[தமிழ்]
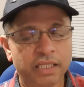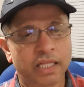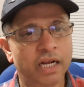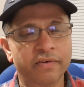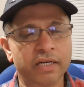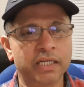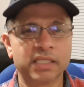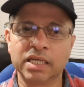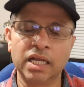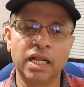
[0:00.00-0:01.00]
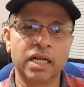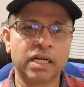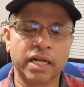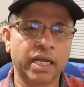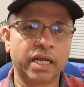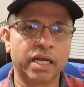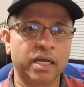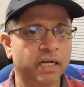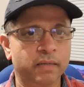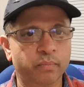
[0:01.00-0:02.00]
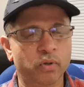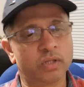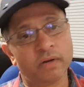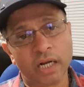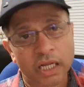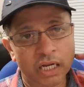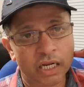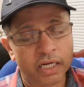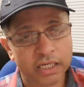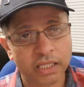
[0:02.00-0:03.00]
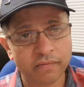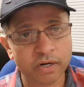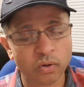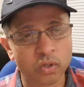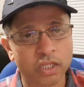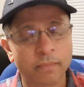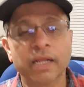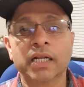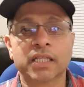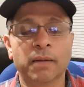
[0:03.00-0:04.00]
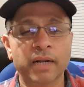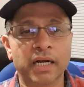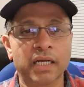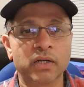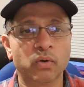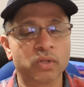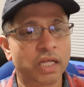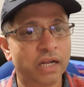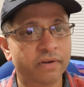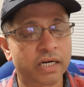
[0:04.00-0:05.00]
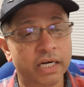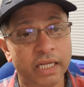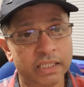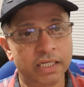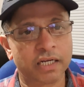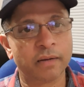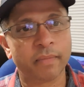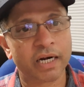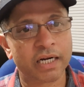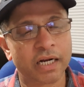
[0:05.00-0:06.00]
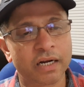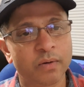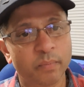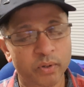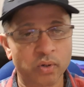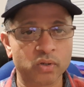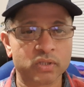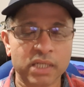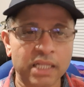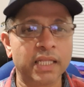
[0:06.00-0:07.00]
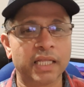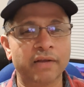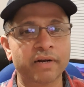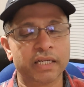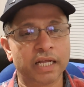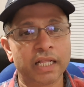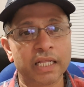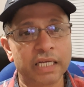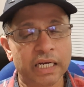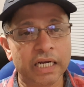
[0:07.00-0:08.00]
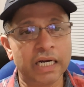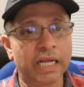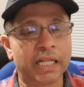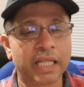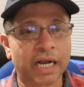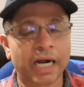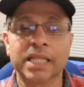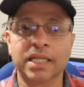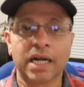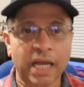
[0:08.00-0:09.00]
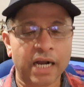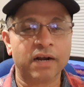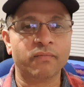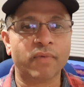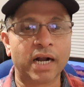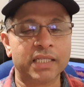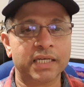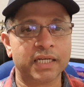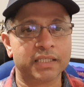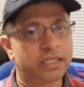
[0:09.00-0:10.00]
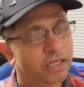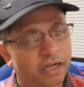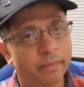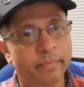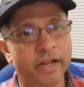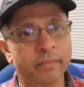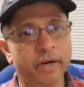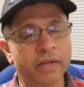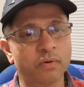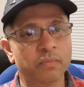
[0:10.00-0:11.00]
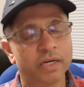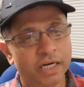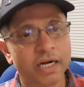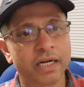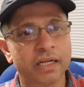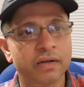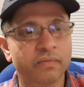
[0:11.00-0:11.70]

தலைவற்ற செயலை நினைக்க என்னை பொறுத்தவரை இதை விட ஒரு தமிழர் தமிழர்களுக்கு ஒரு தலைவன் கிடைச்சிருக்க மாட்டான் இப்படி ஒரு சிறந்த தலைவன் அதாவது எங்கண்டு அந்த காலத்தில் நாங்களும் வாழ்ந்து நினச்சி பெருமை அடைவோம் நன்றி